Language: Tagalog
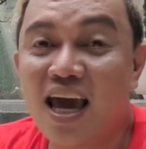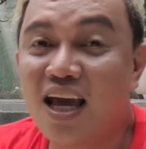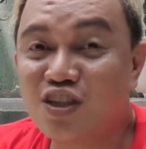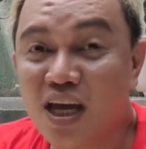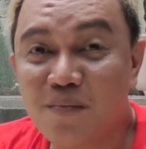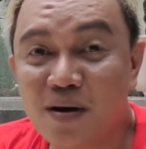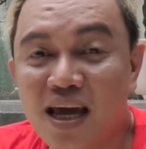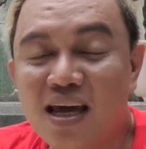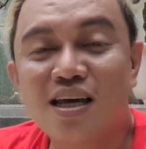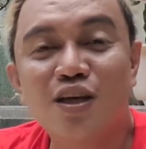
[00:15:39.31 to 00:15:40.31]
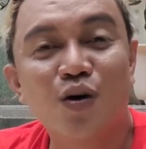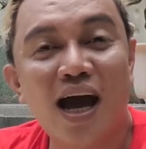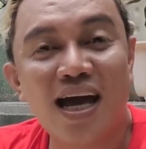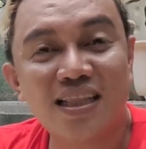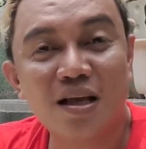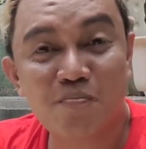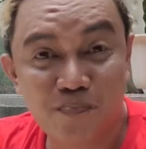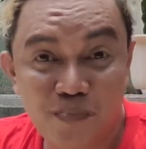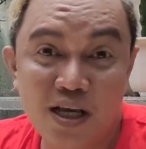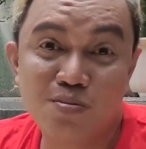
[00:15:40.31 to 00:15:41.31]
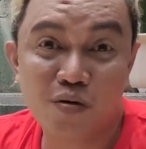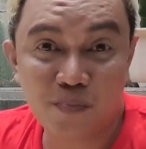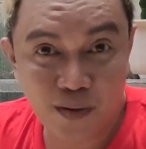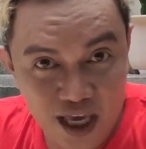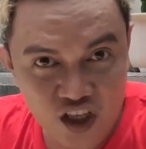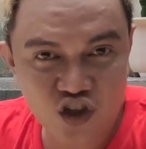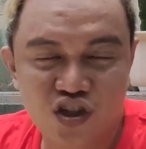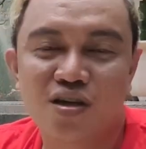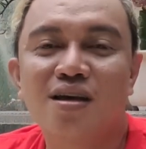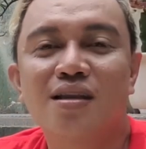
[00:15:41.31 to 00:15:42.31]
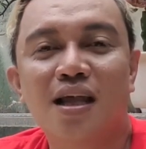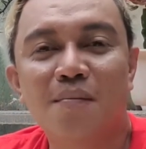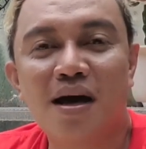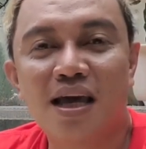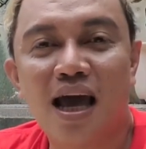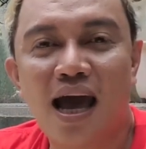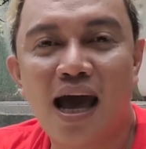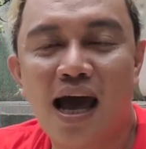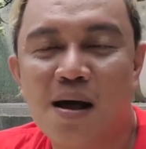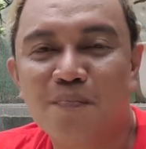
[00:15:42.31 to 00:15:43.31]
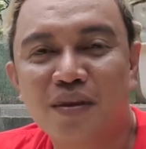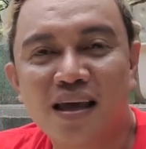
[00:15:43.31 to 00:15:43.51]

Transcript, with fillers: And syempre, yung ating Facebook page na may uh,